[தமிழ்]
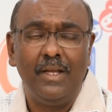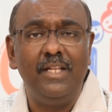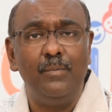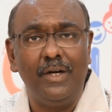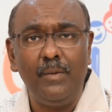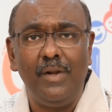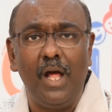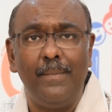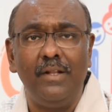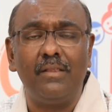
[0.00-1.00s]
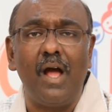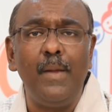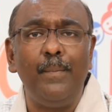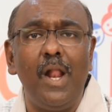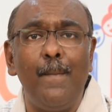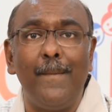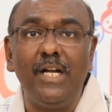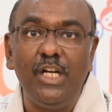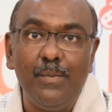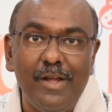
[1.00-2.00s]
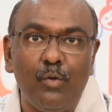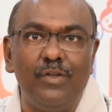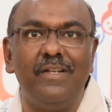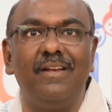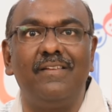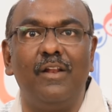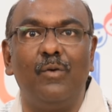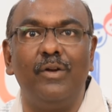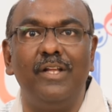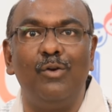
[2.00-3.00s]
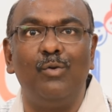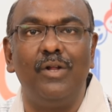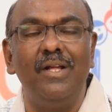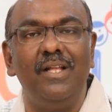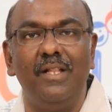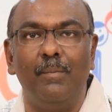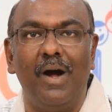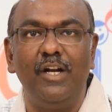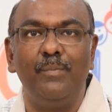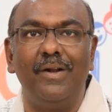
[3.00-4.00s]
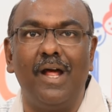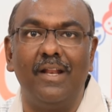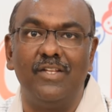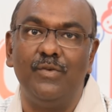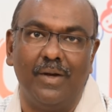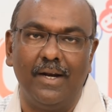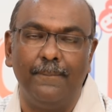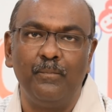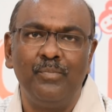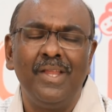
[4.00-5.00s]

இது மட்டுமல்லாமல் தாய்ப்பால் மட்டுமே குடிச்சிட்டு இருக்க சில குழந்தைங்கள் கூட இந்த மாட்டுப்பால் அலர்ஜி வரலாம்